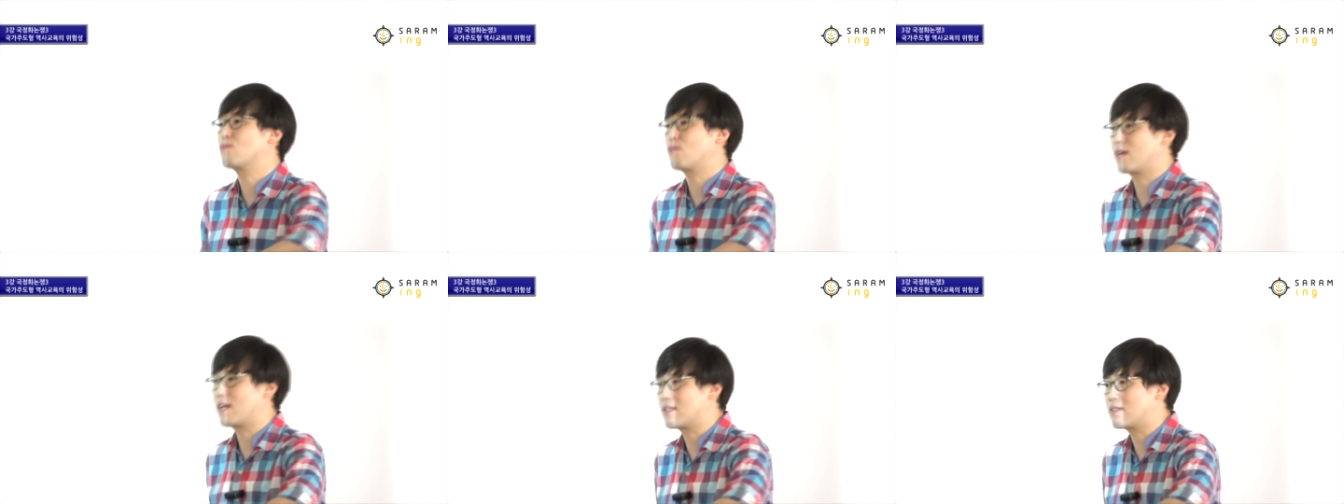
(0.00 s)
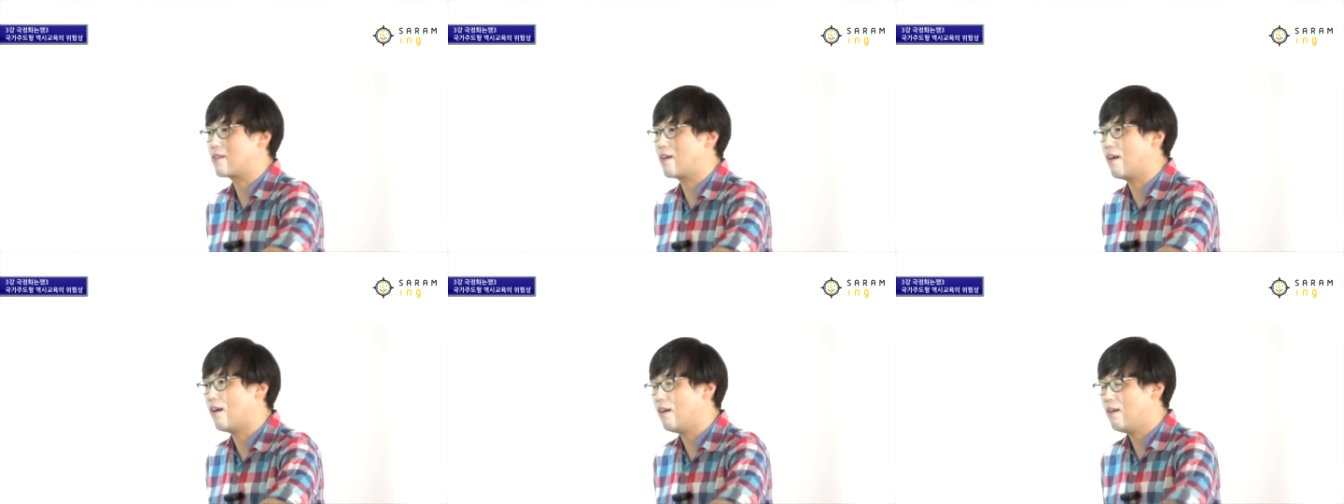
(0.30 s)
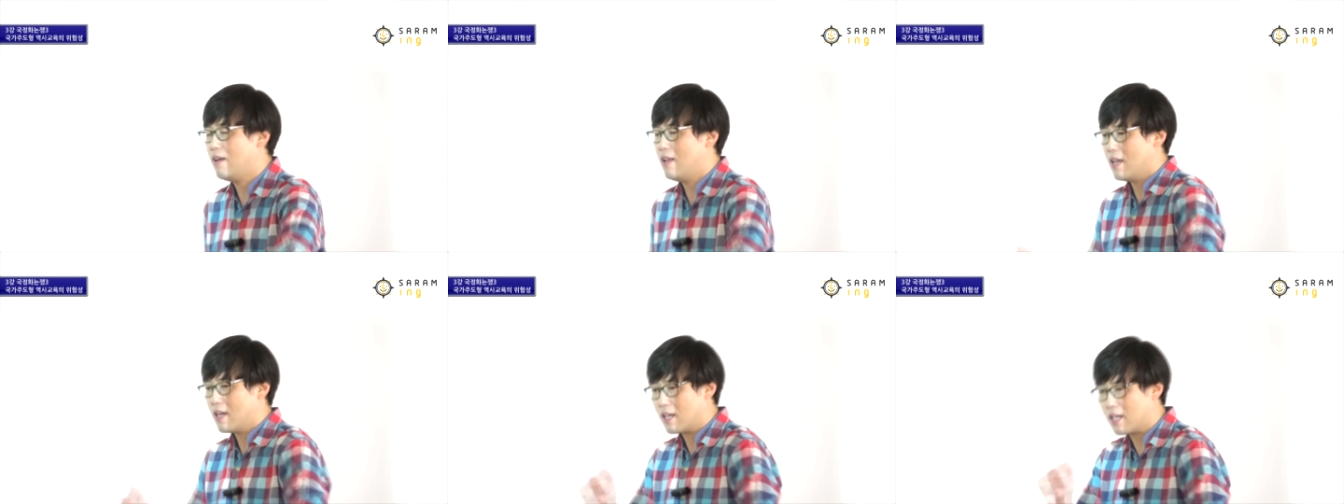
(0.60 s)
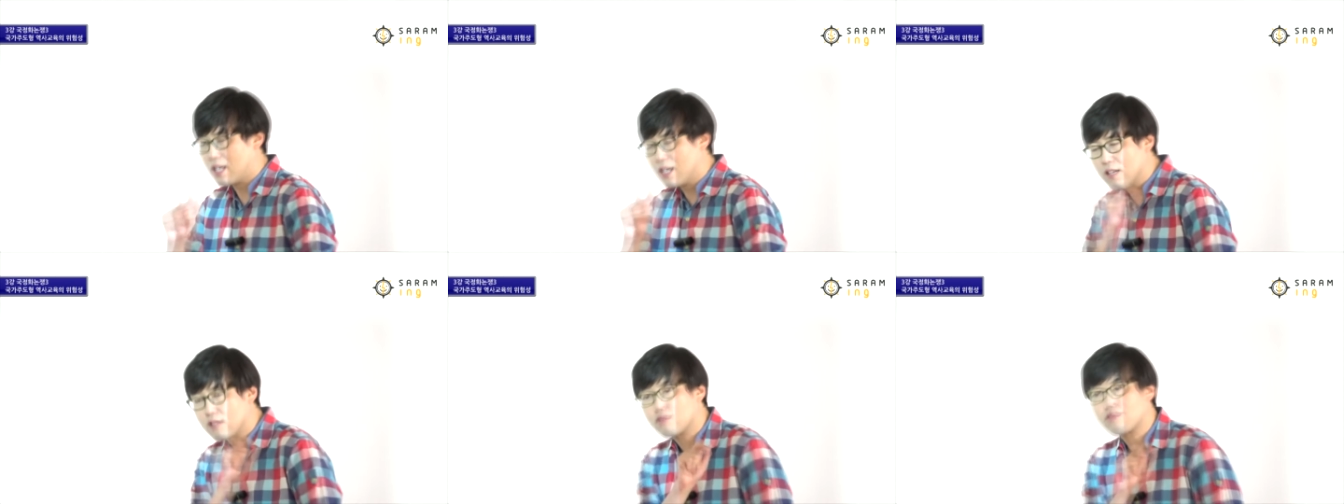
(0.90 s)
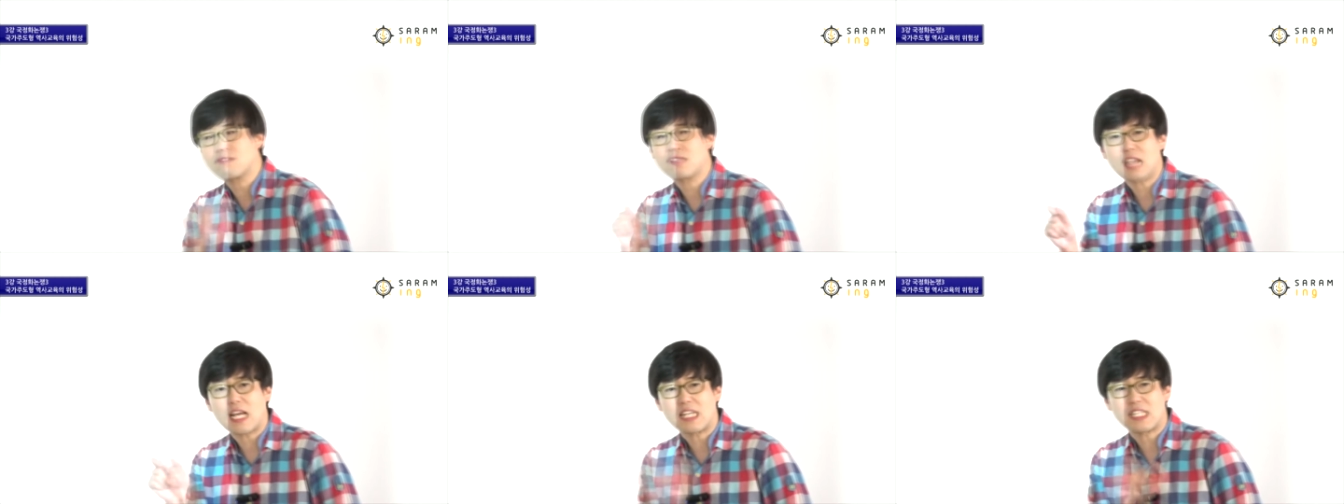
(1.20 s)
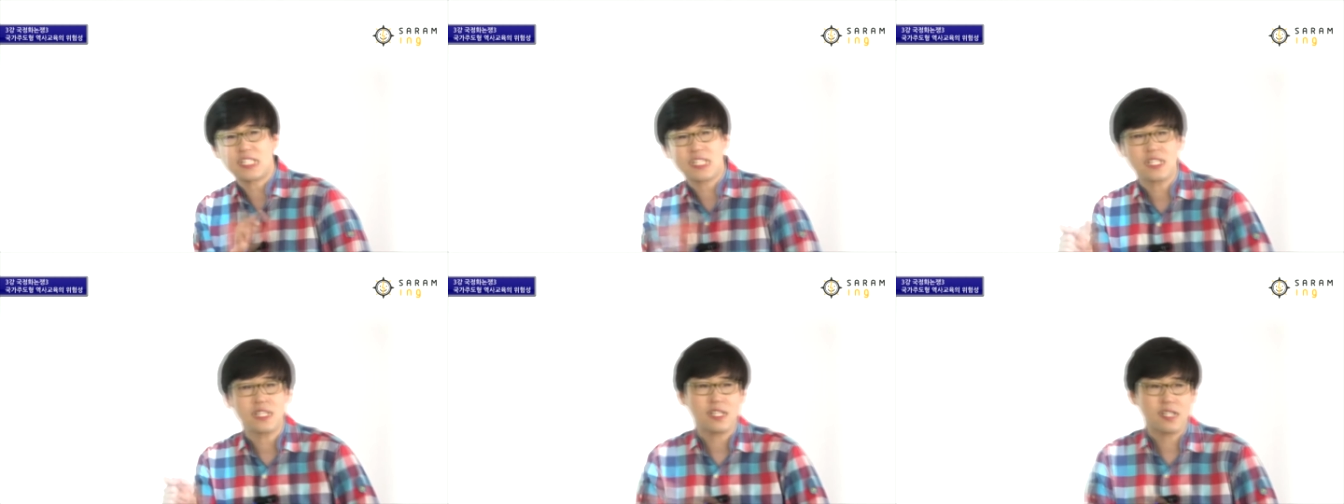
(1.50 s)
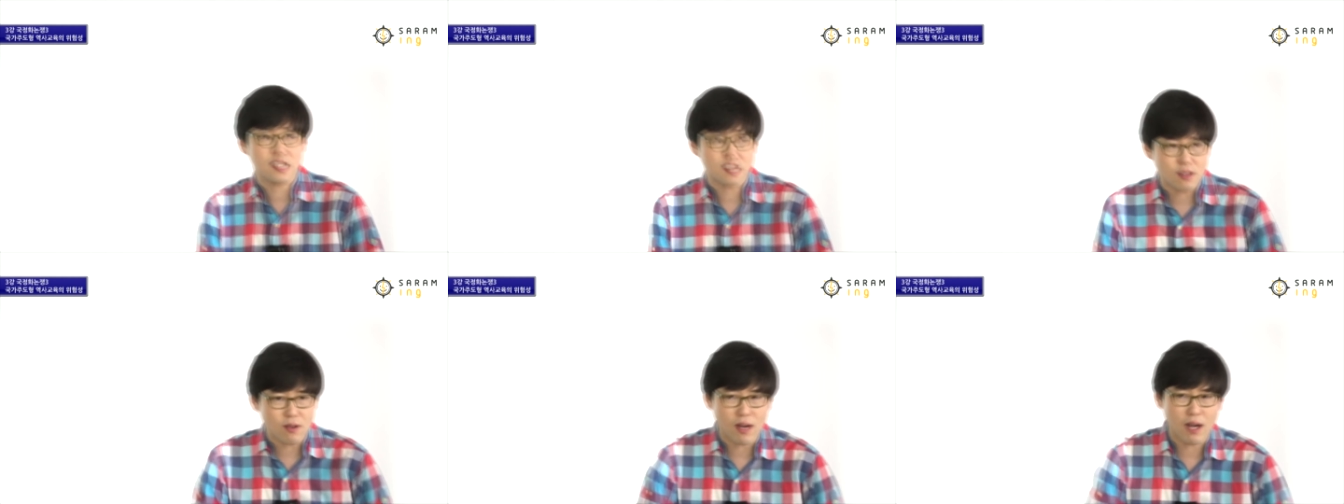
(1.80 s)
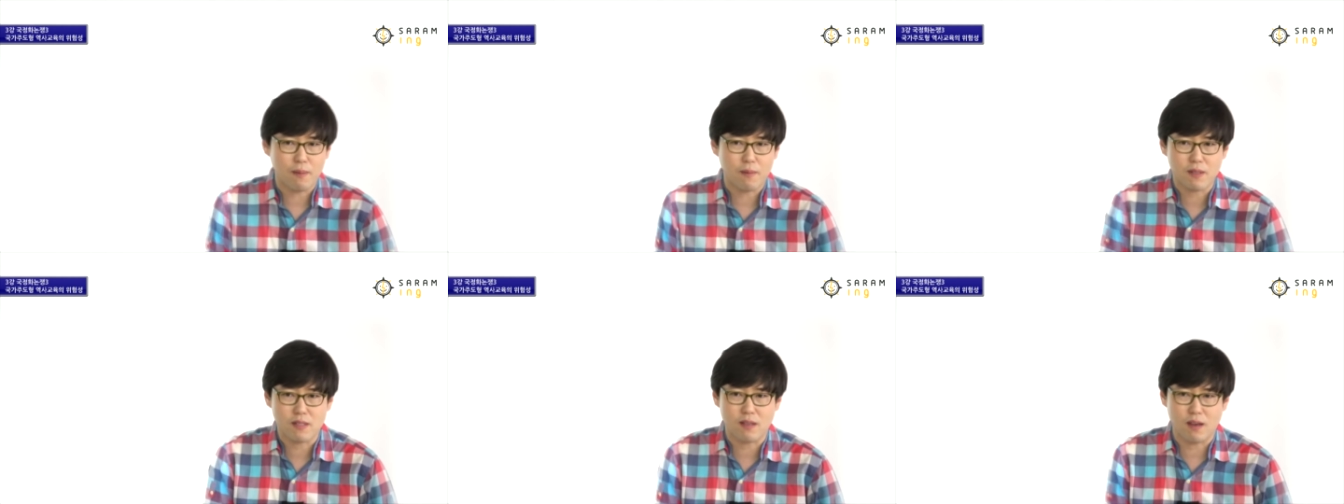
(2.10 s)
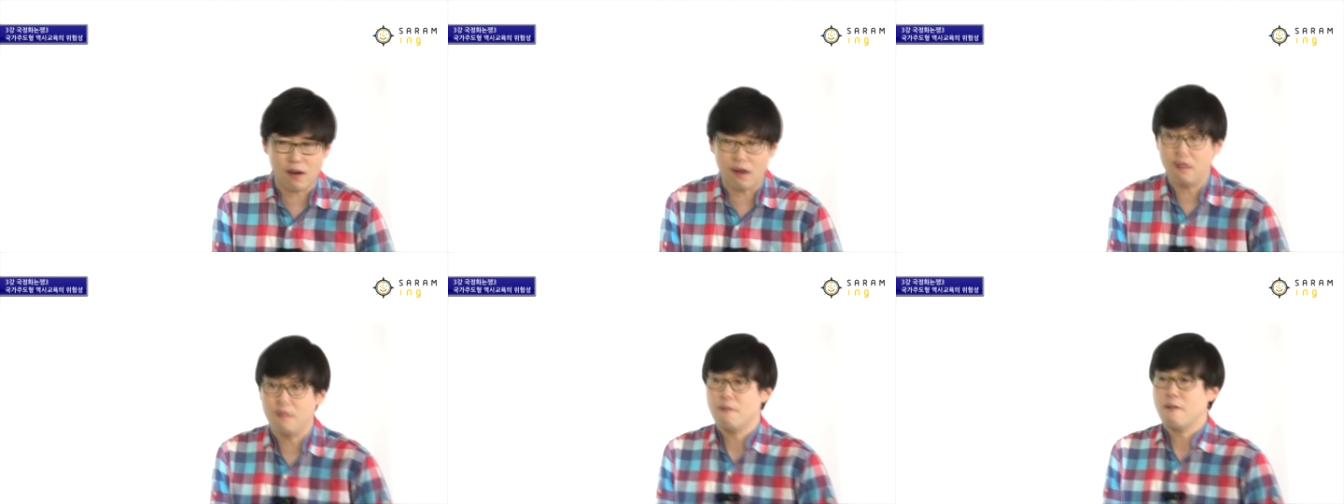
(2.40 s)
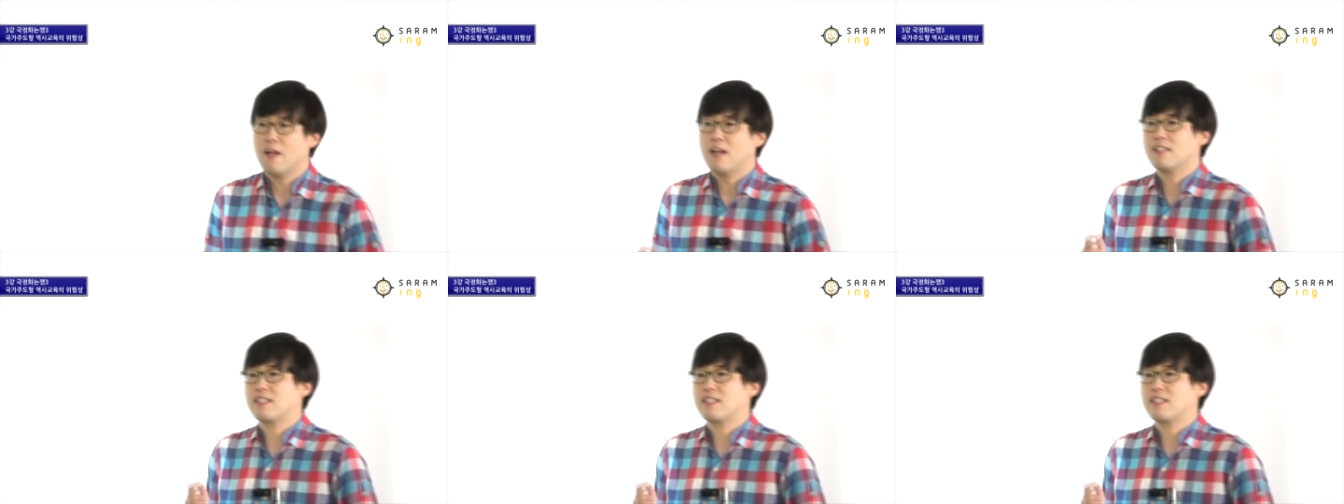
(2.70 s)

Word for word: 속에서 그 숱한 시들을 써가면서